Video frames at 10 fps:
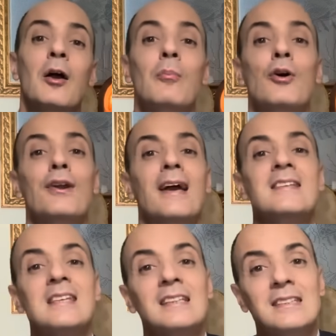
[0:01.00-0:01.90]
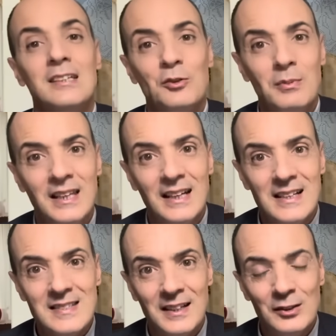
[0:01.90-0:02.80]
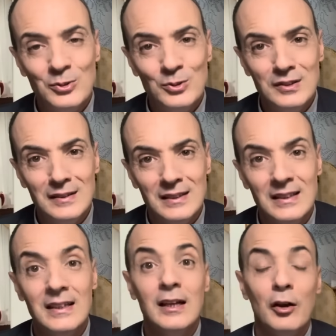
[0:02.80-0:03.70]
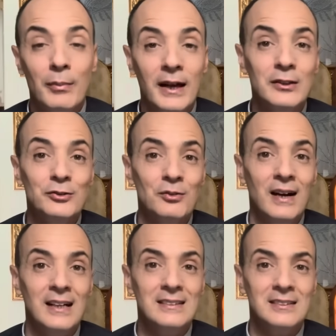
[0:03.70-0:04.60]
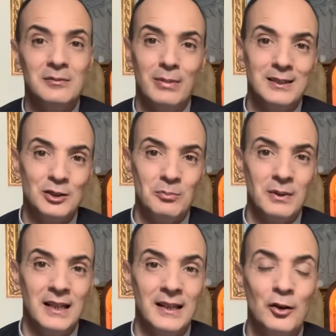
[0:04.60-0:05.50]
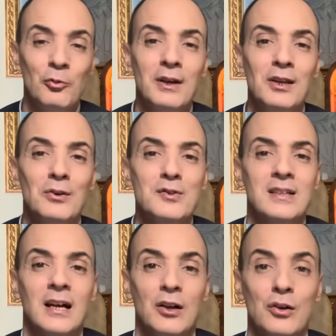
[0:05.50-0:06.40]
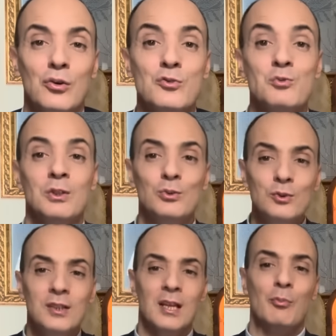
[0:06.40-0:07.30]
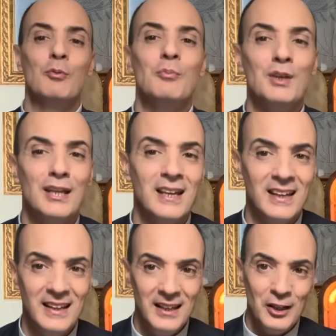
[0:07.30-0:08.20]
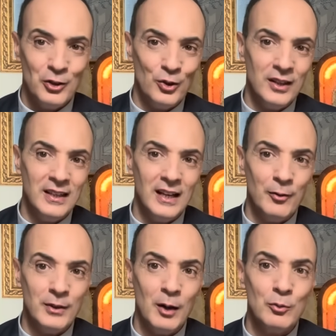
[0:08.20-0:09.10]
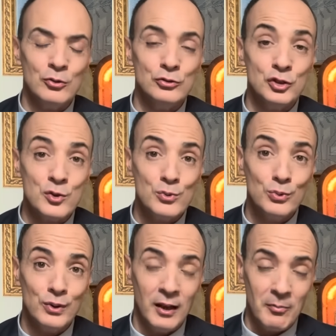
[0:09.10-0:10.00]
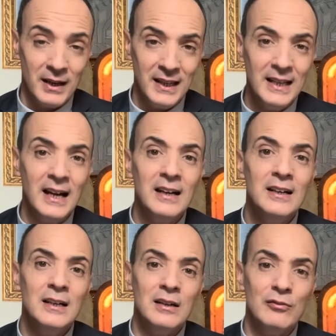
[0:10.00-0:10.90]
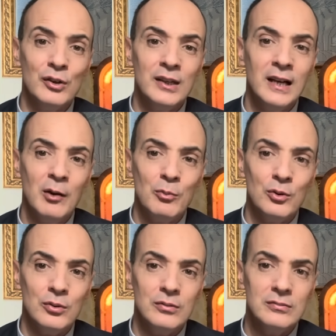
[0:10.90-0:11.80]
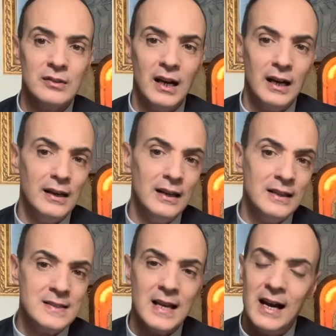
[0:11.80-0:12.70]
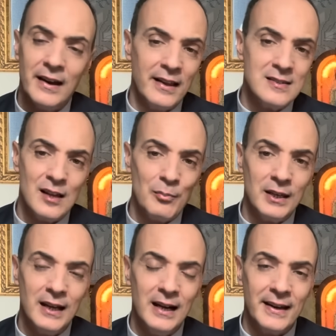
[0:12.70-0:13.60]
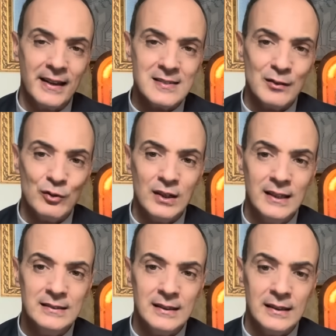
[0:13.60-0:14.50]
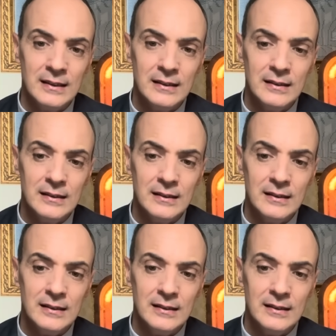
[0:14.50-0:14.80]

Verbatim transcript: Buona e santa domenica sera a tutti, ben trovati, pace e bene. Come nostra consuetudine, proprio perché noi amiamo Gesù e Maria, vogliamo analizzare, esaminare, se volete,